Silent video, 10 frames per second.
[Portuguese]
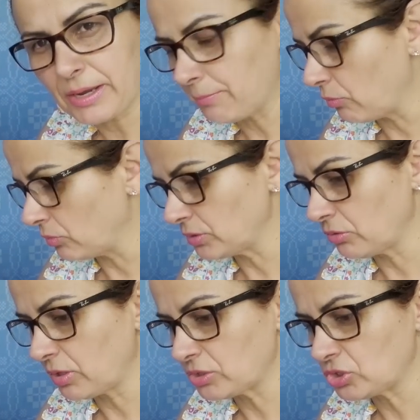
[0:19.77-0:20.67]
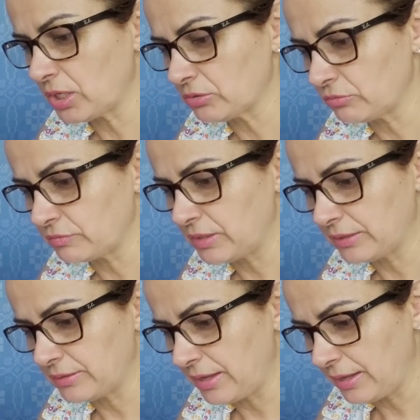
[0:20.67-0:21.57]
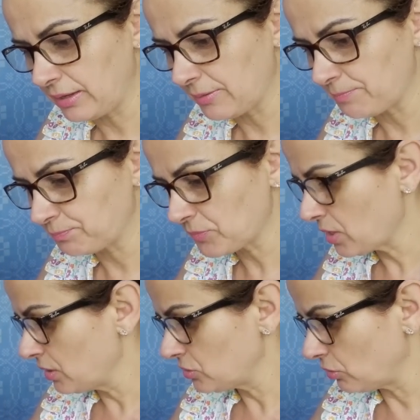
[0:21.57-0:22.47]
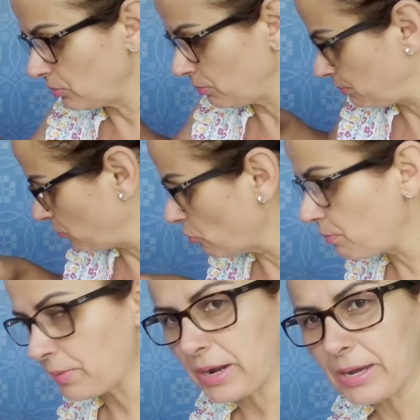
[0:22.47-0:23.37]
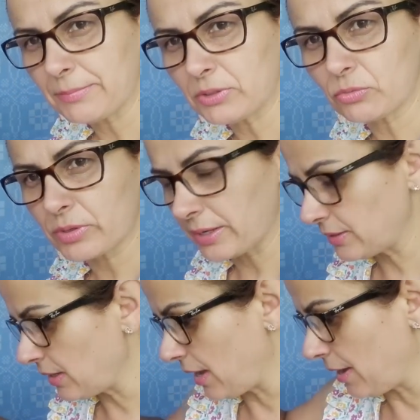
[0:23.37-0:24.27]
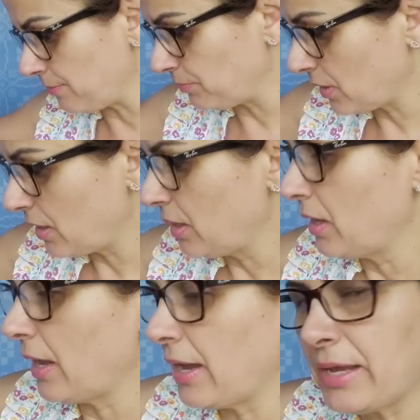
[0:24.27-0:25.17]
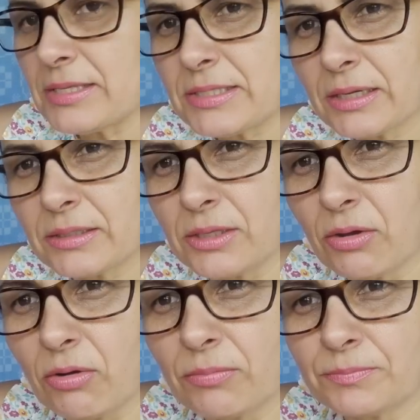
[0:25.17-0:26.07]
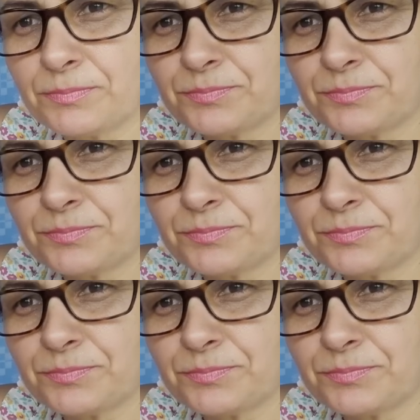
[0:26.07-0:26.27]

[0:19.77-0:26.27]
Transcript: acabou, então eu quero tirar a dúvida dela sobre o primer, o que que é. É esse aqui, ó.